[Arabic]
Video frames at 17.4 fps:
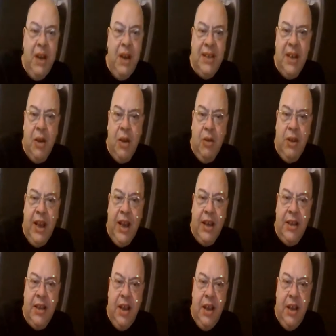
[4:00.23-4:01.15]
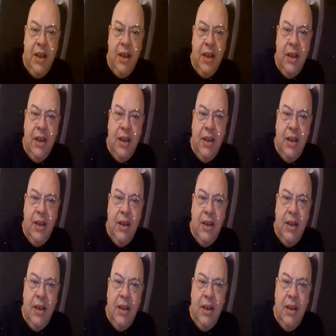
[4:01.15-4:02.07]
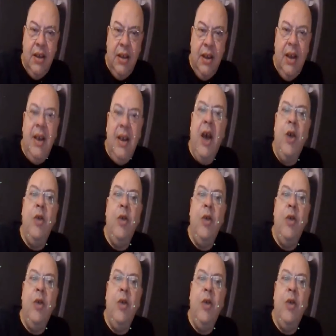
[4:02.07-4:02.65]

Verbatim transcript: من لي زيكول دي كادي يا